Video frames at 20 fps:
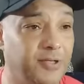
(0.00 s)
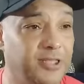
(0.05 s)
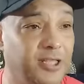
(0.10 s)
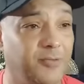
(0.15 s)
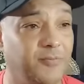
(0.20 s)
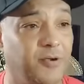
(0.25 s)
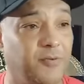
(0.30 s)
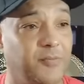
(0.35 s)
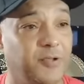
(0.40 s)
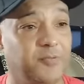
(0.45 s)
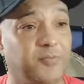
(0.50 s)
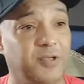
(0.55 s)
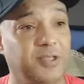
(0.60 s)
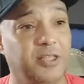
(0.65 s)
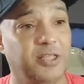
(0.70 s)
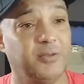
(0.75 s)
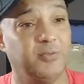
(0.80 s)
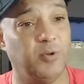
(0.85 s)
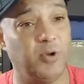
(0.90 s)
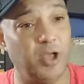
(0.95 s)
متعب عماد
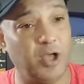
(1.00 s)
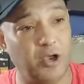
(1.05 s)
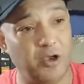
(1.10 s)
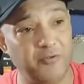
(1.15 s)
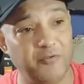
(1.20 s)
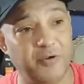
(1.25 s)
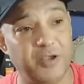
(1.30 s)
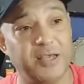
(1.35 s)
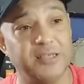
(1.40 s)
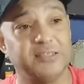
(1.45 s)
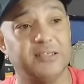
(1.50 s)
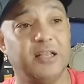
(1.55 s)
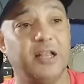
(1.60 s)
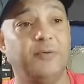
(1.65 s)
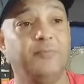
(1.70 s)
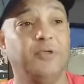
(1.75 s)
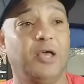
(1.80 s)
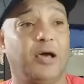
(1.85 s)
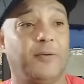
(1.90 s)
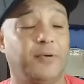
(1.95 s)
متعب وقفها يا
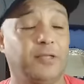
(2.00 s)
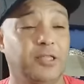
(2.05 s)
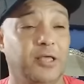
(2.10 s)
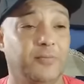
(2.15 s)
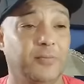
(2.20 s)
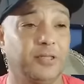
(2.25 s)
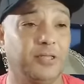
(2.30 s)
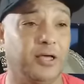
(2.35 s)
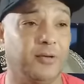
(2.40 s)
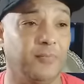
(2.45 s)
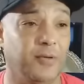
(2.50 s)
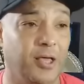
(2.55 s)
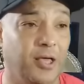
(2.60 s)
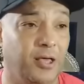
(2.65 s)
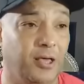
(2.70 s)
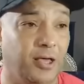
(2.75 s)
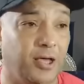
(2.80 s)
سلام يا عماد يا متعب